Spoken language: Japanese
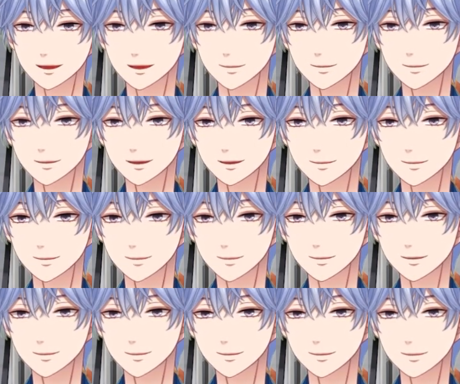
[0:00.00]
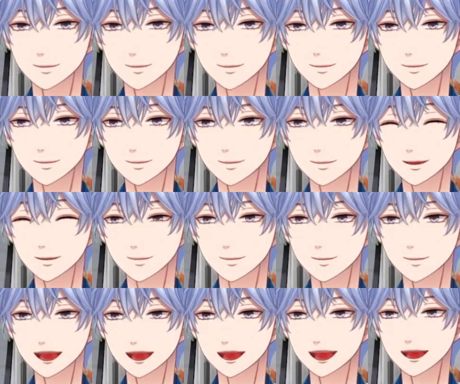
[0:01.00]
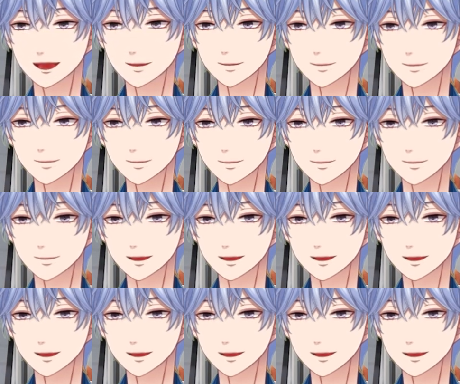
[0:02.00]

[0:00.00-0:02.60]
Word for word: ダンスオンラインレッスン事業などをやっております。